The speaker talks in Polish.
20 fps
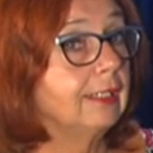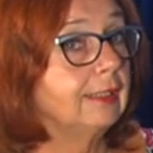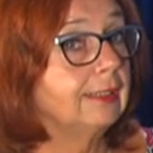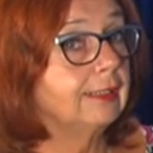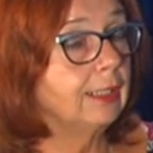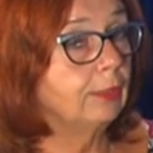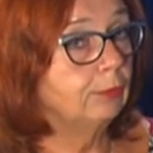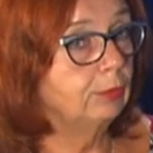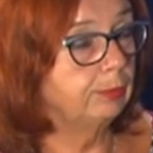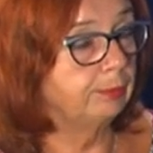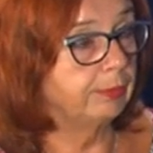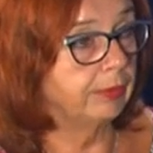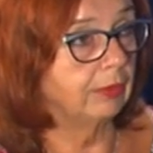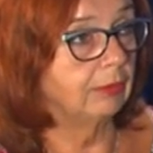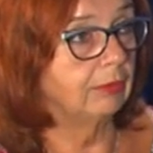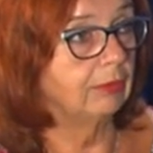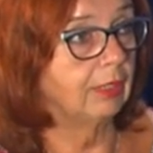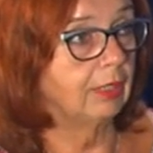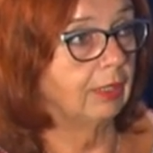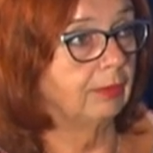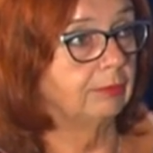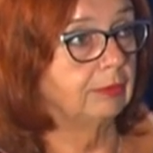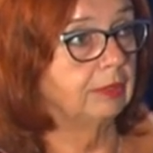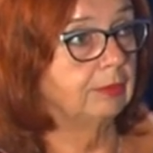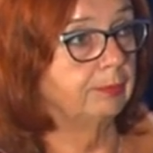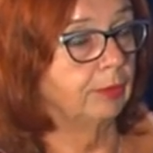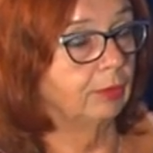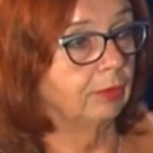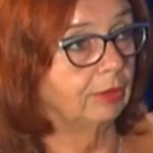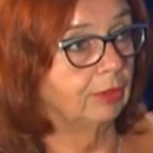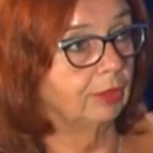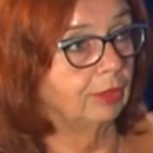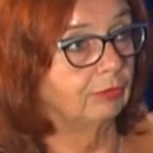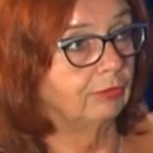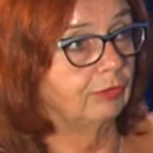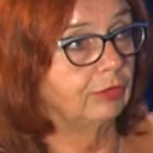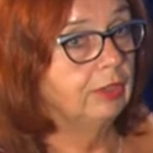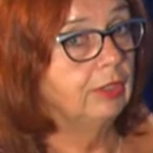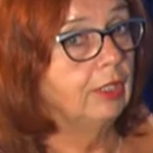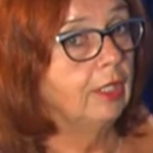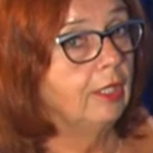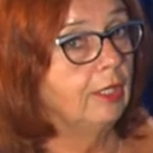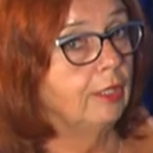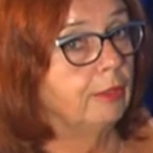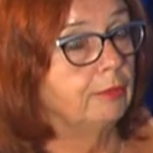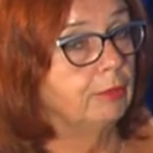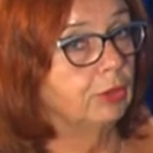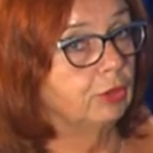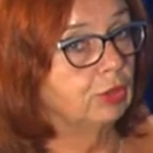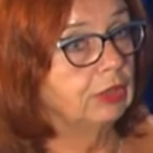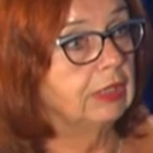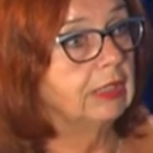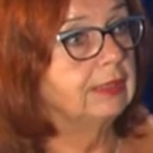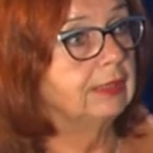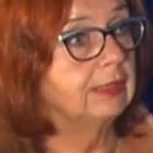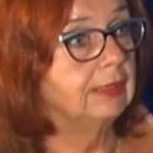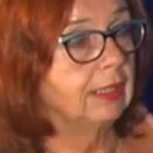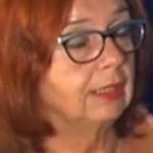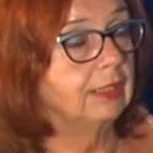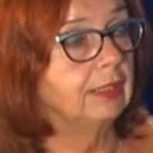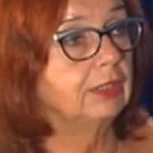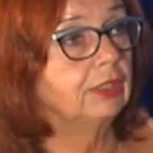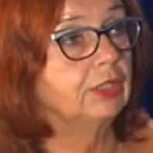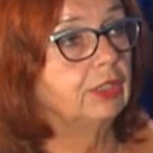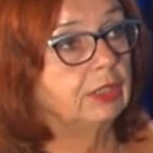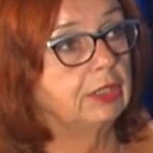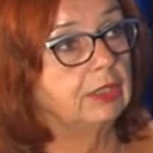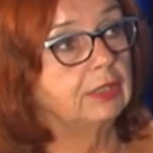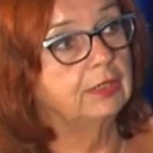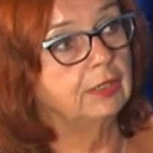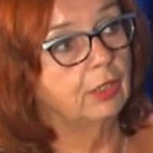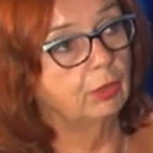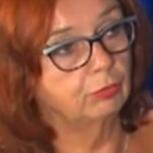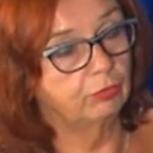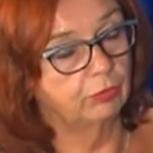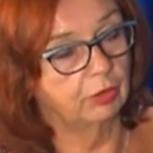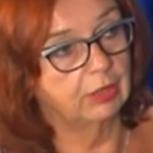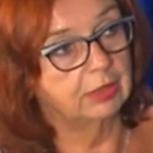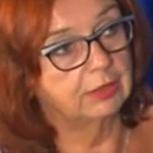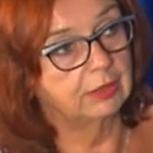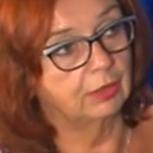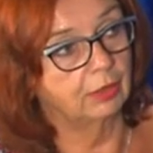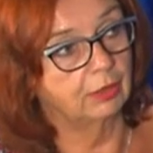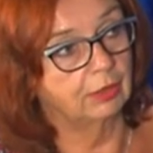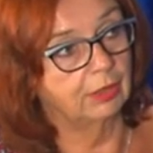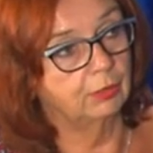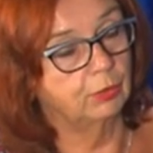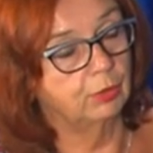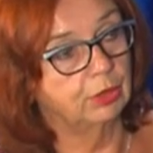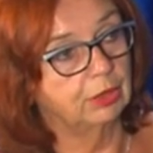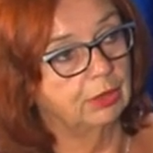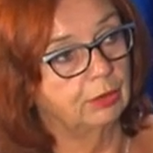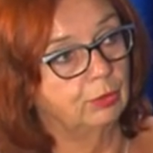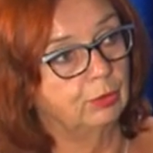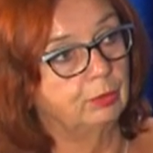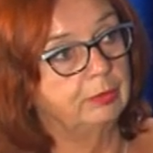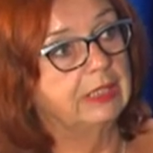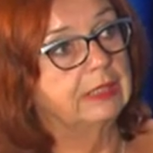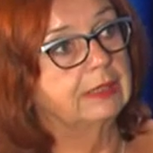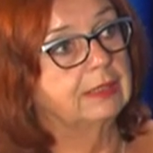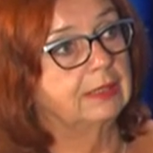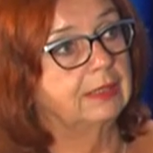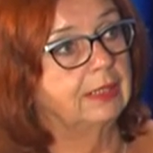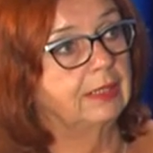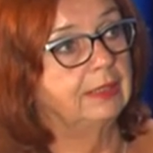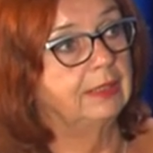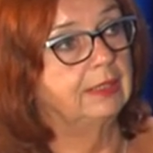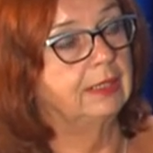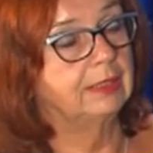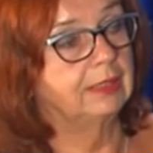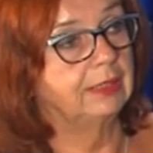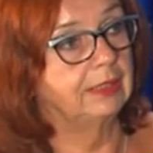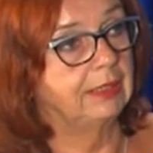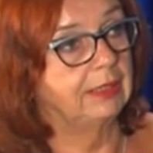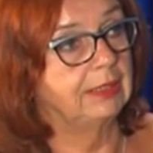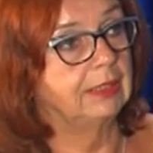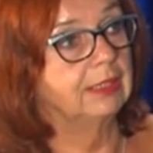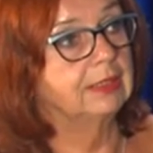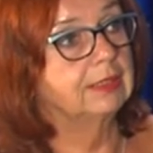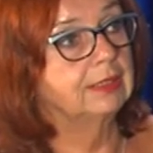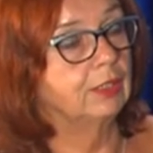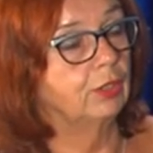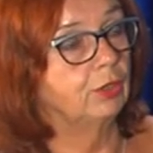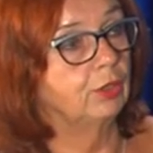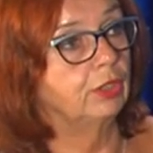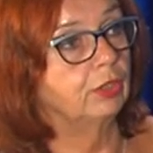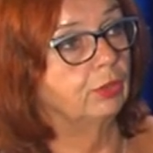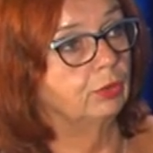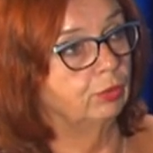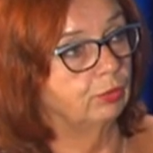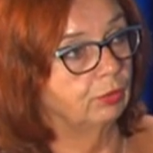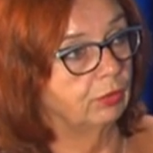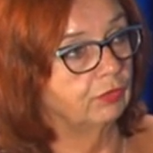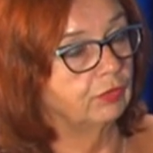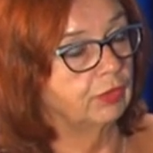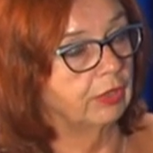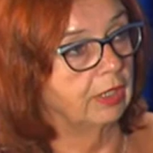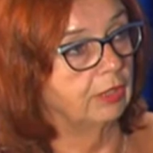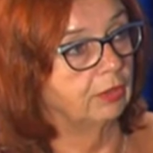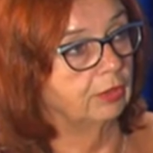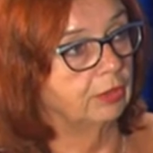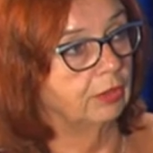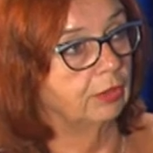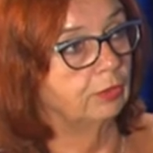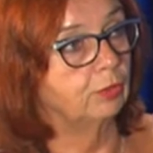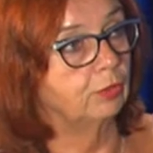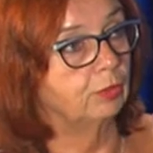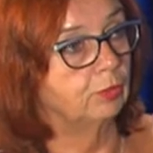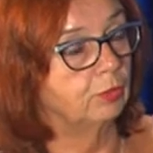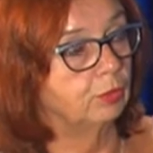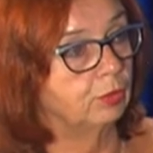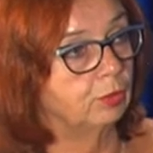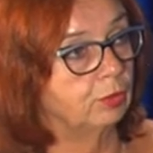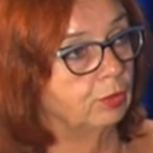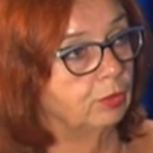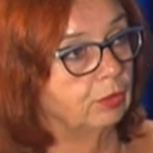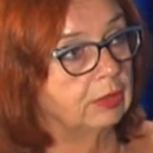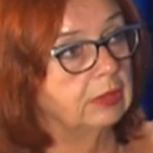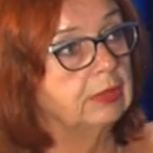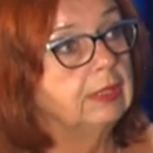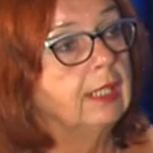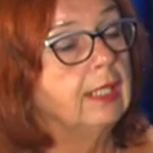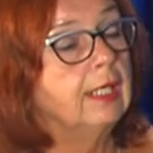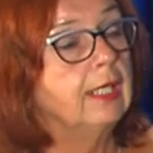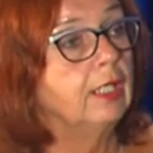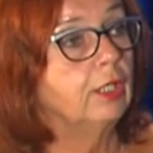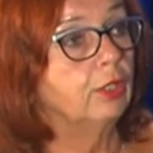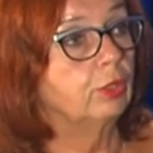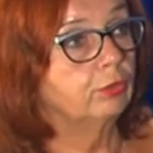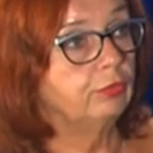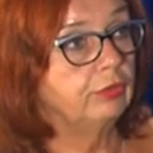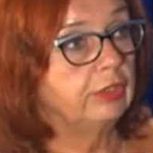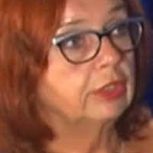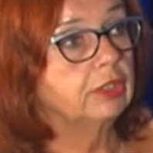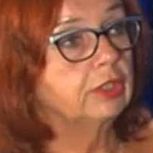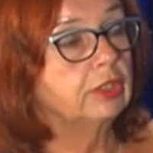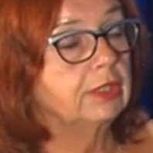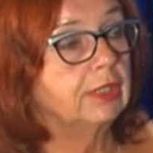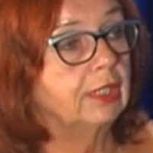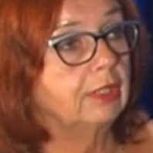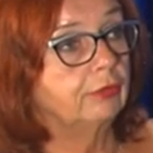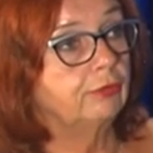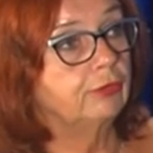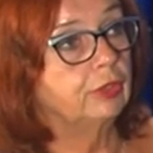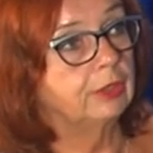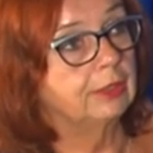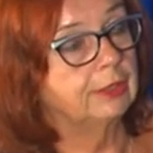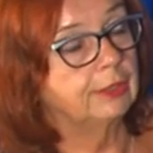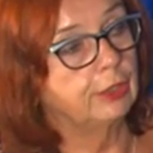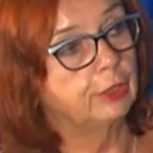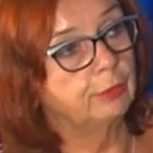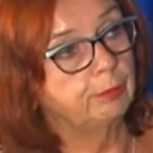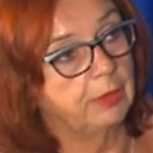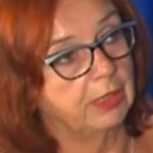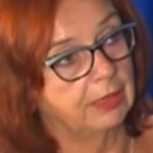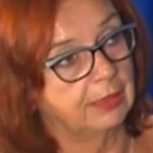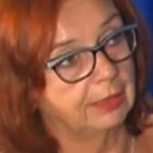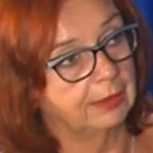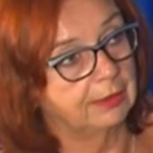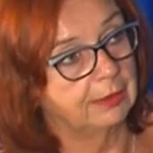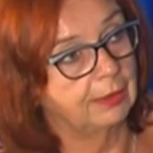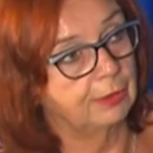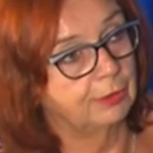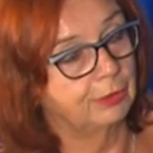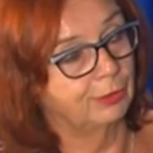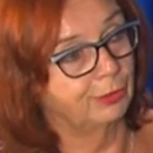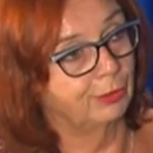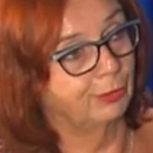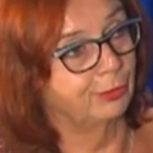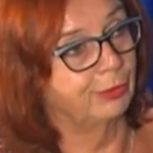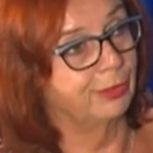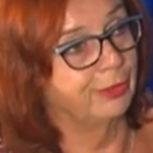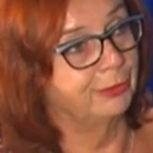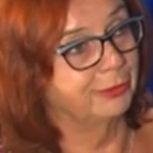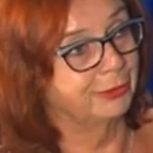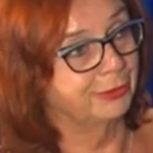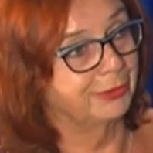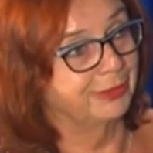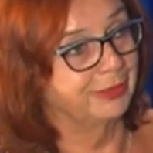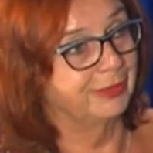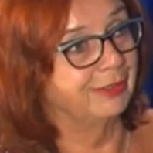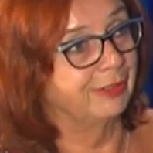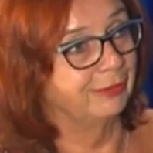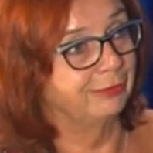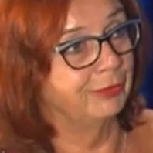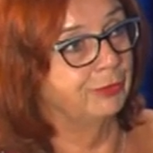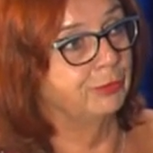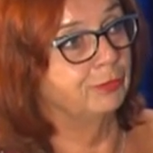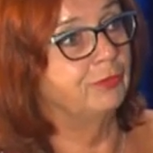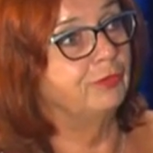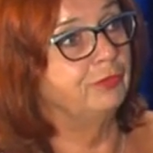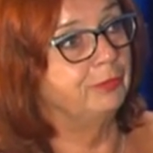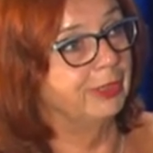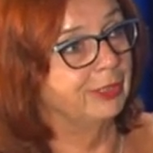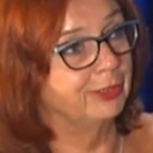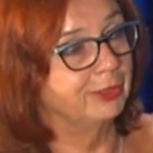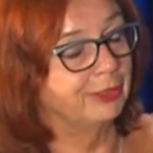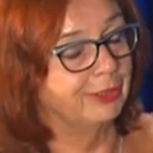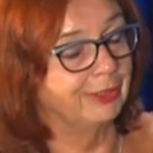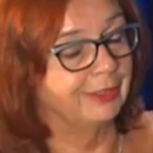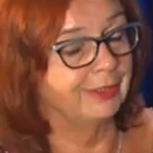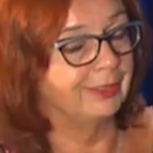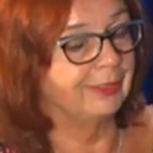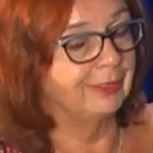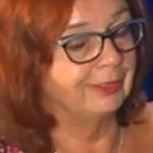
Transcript: Cały program sportowy można znaleźć zarówno na stronach Urzędu Miasta, jak i na stronie Rydultowskiego Centrum Kultury, również na wszystkich plakatach, które już zawisły w mieście